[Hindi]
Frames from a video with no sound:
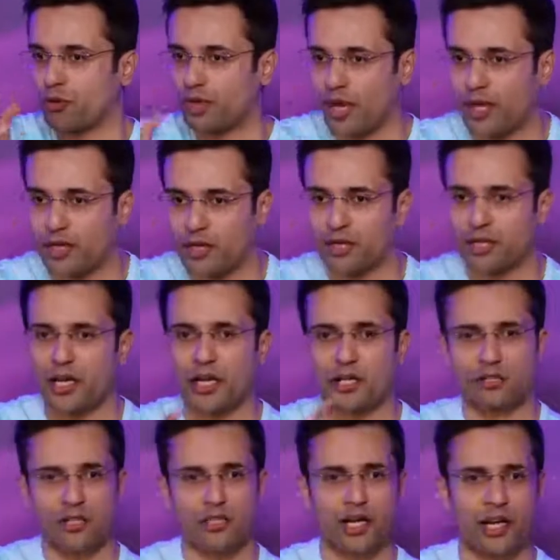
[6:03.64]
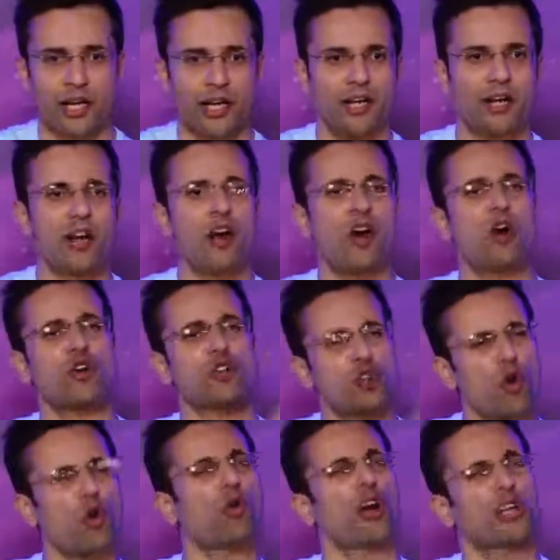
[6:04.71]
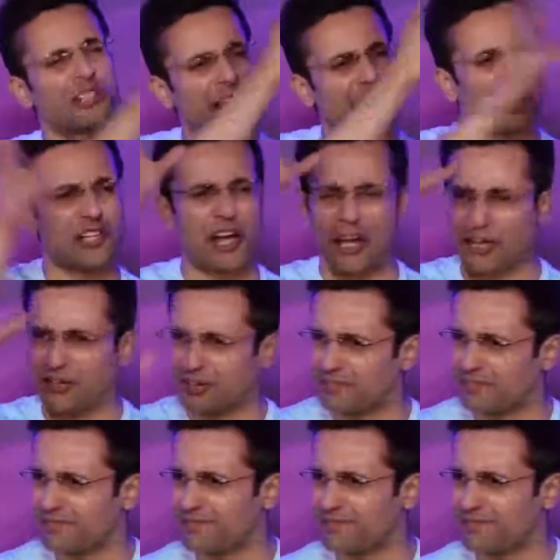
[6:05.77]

को क्रैक करना है अंदर जाना है और जो होगा देखा जाएगा